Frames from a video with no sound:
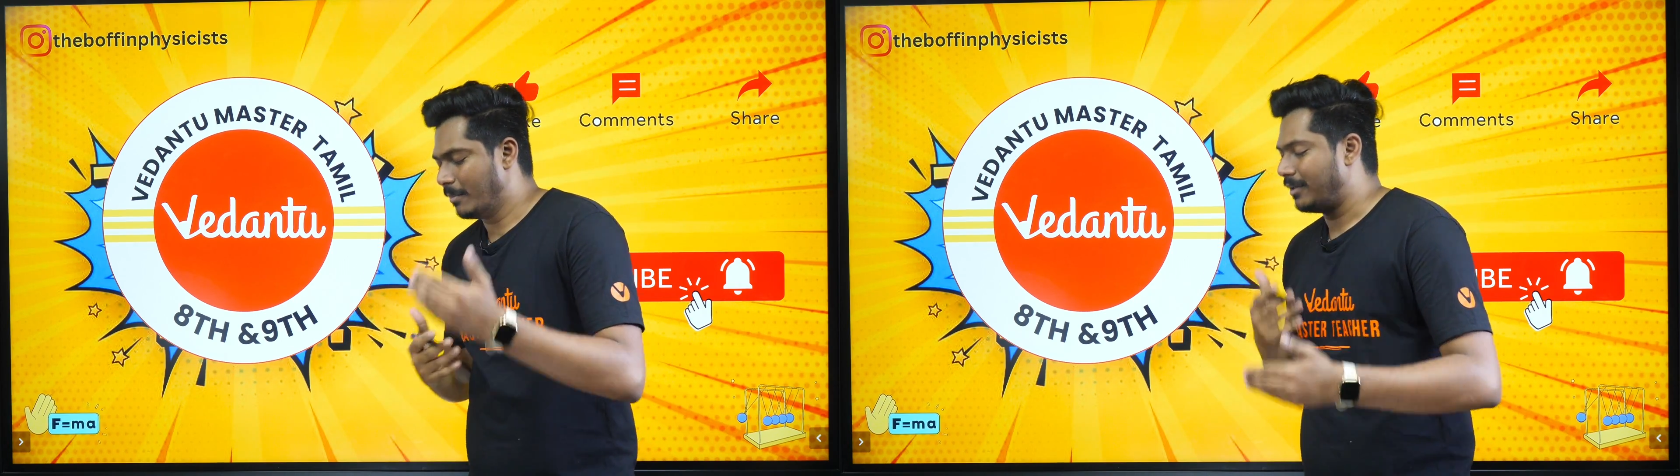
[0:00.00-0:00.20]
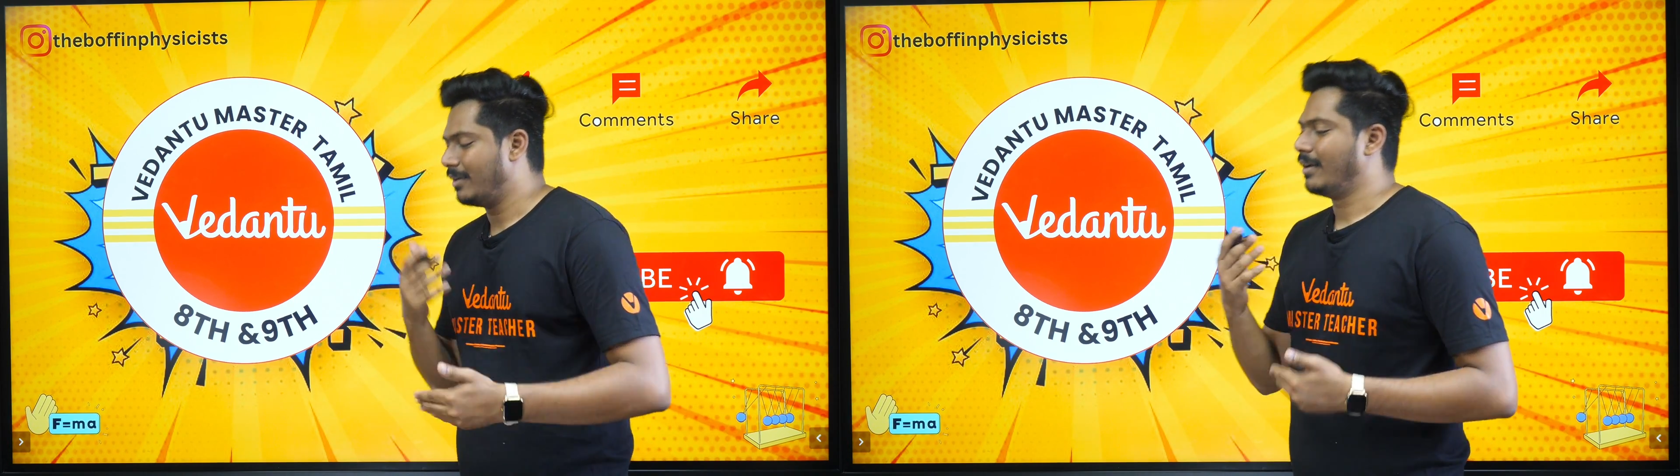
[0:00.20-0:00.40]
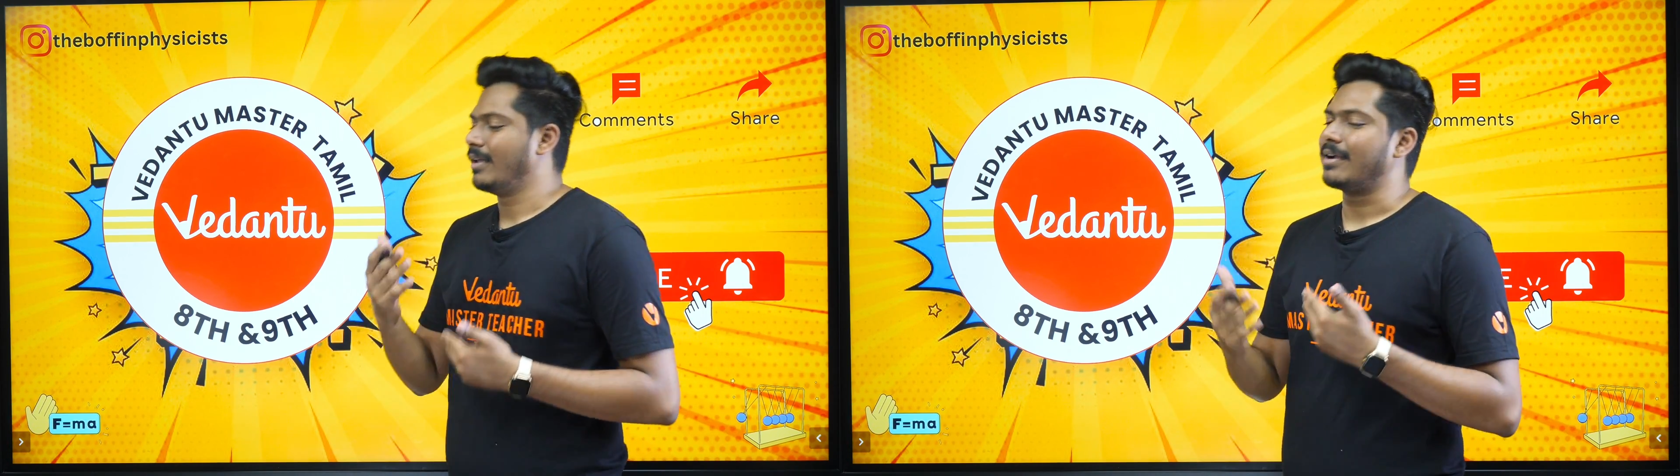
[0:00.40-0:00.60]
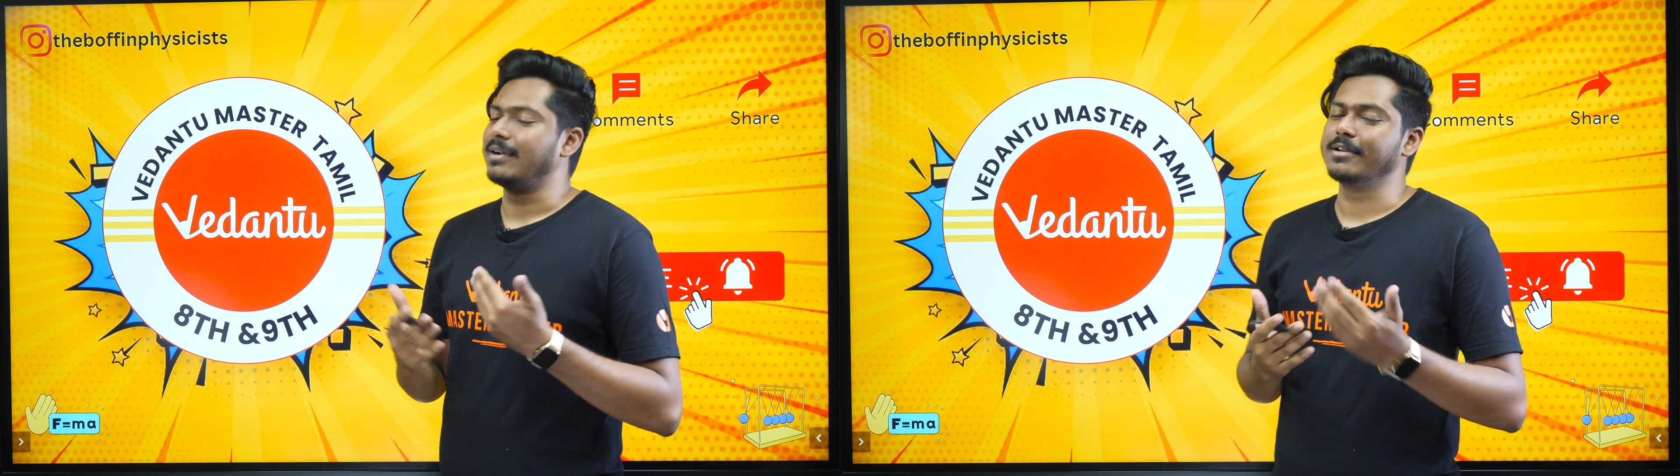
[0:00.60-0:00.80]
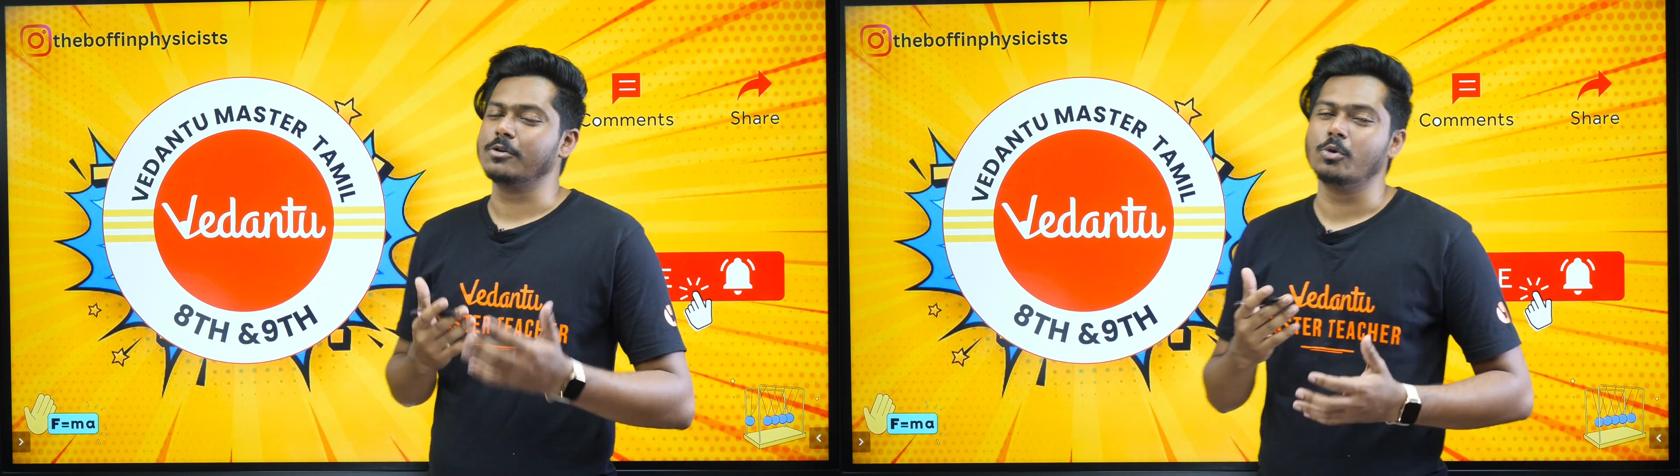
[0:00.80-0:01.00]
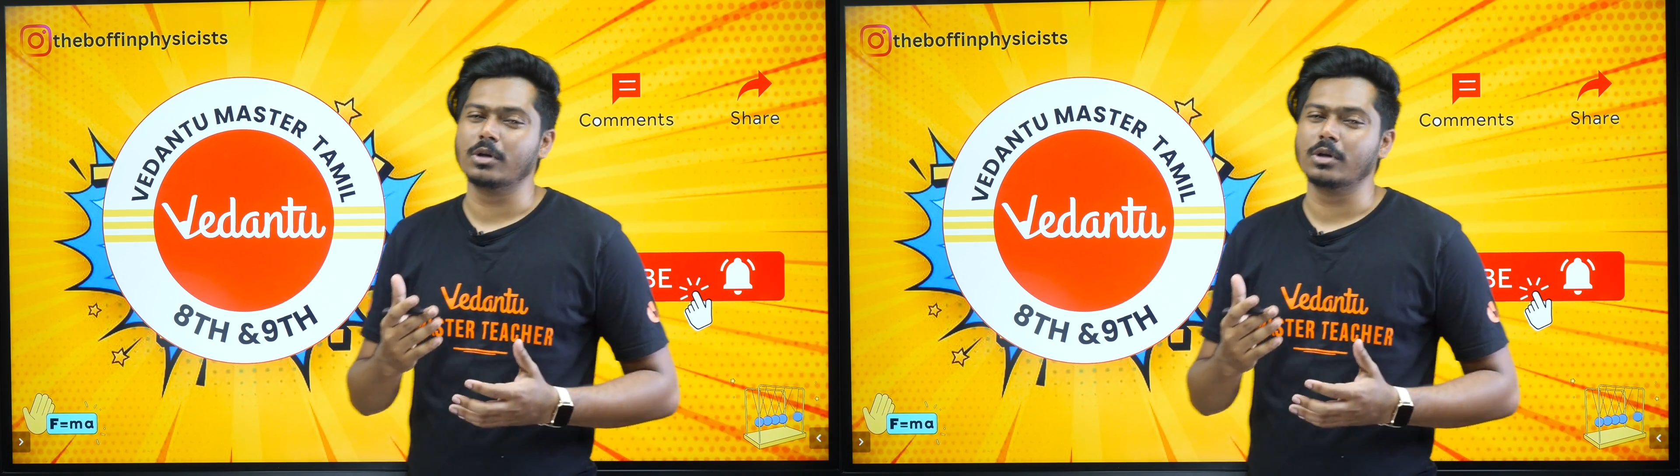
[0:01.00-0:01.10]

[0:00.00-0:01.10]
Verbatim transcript: இந்த மாதிரி நிறைய கண்டென்ட்